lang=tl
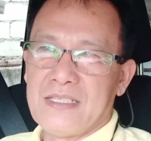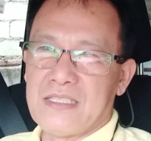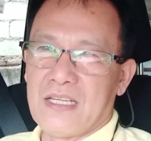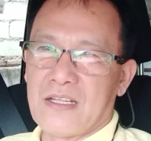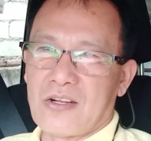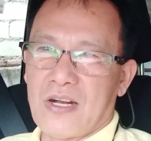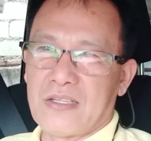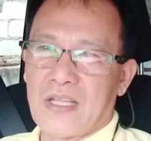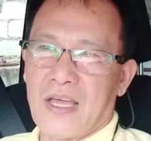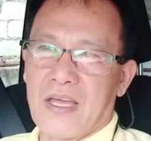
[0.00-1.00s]
General
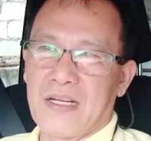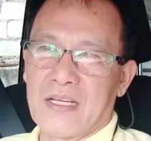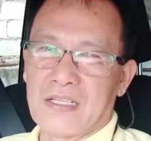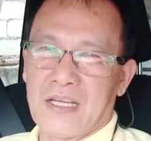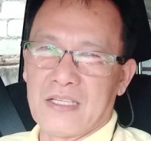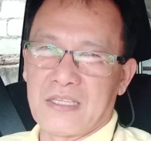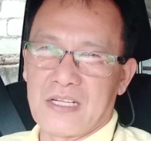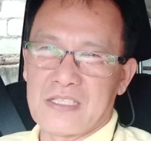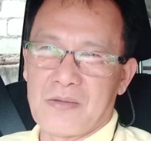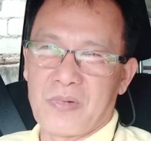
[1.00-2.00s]
uh, ng uh, ah,
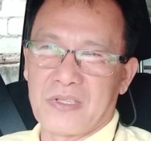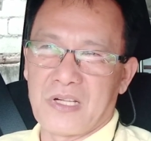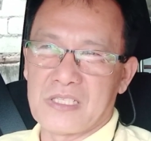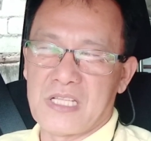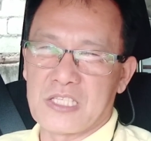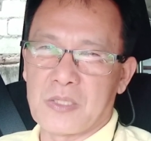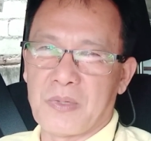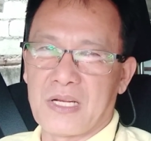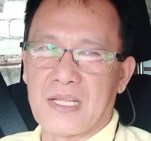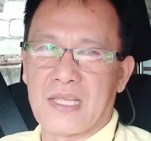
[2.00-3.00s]
Tracy Martires das
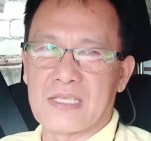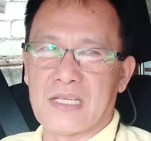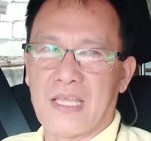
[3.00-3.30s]
Marinas.